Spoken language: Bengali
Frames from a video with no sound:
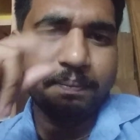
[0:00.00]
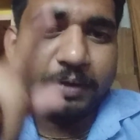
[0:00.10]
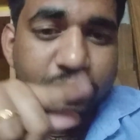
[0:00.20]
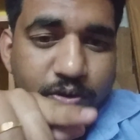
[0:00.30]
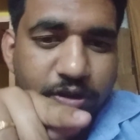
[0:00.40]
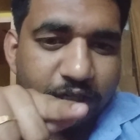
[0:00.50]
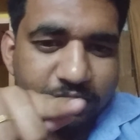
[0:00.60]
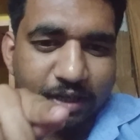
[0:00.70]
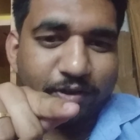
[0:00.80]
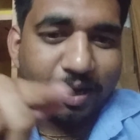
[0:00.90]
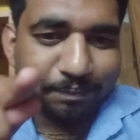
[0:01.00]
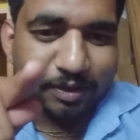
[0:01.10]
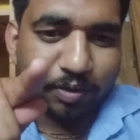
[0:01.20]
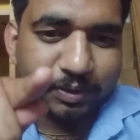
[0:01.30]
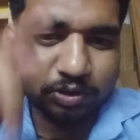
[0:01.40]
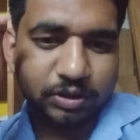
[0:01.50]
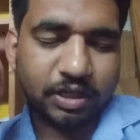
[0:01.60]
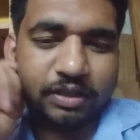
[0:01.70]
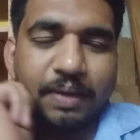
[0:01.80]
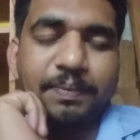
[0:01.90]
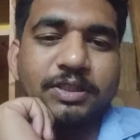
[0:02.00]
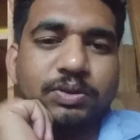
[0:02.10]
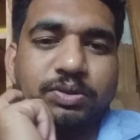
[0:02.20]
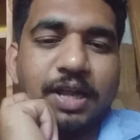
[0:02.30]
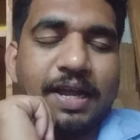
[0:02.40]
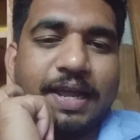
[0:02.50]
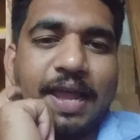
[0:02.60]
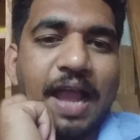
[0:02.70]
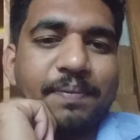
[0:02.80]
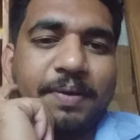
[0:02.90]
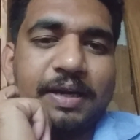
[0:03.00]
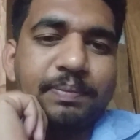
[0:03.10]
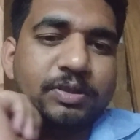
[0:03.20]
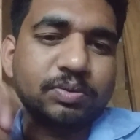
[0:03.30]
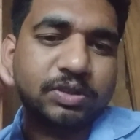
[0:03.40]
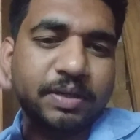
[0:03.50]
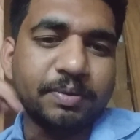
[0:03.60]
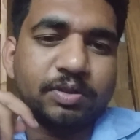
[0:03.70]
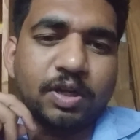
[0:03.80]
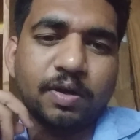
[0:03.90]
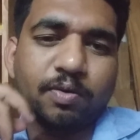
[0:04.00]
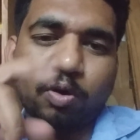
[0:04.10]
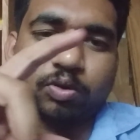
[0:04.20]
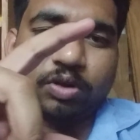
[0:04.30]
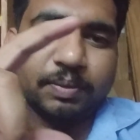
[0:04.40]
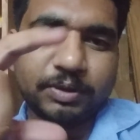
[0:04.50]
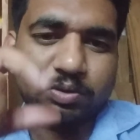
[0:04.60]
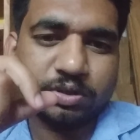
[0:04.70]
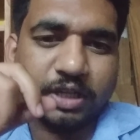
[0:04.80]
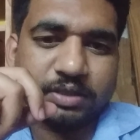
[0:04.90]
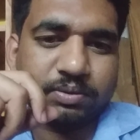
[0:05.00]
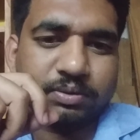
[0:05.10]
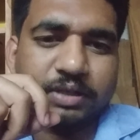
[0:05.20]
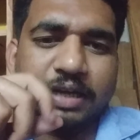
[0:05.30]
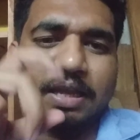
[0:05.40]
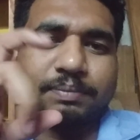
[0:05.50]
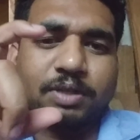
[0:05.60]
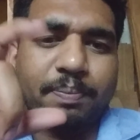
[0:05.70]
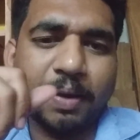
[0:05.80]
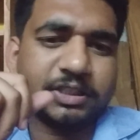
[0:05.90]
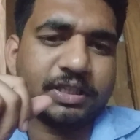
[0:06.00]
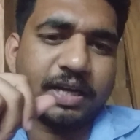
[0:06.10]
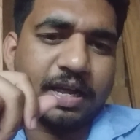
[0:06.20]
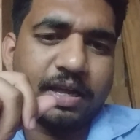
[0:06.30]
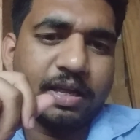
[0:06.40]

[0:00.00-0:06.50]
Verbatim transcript: বিস্কুটের কথা কই আপনাকে বিস্কুটের কথা বিস্কুট আগে এক প্যাকেট বিস্কুটের ভিতরে কতগুলি বিস্কুট থাকতো তার দাম ছিল পাঁচ টাকা